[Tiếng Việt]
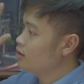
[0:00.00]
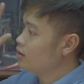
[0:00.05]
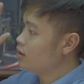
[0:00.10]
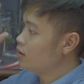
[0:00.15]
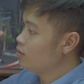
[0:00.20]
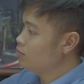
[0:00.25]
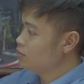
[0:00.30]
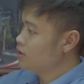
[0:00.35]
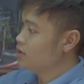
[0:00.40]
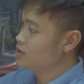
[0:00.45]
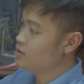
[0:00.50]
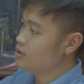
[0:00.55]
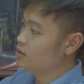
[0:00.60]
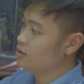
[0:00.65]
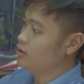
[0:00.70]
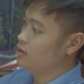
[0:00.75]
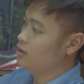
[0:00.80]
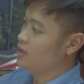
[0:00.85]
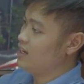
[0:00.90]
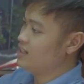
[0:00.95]
không thực sự
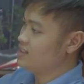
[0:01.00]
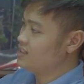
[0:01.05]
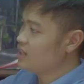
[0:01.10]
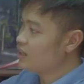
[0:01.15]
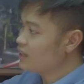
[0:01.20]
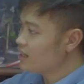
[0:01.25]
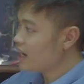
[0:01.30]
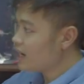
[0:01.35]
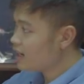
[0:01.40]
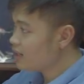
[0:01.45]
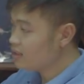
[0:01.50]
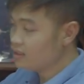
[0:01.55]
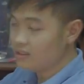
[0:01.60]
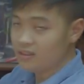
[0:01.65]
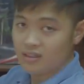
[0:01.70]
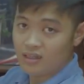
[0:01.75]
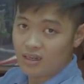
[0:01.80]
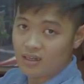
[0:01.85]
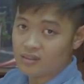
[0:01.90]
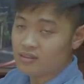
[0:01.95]
là sắc nét
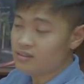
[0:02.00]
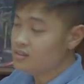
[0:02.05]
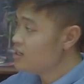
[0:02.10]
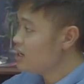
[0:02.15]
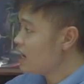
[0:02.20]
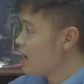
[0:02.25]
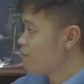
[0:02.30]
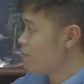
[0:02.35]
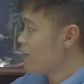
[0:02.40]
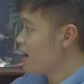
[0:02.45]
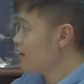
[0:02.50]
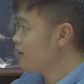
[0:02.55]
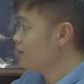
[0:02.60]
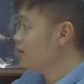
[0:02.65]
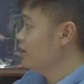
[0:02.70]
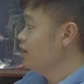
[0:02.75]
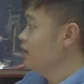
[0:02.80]
như là những chiếc iPad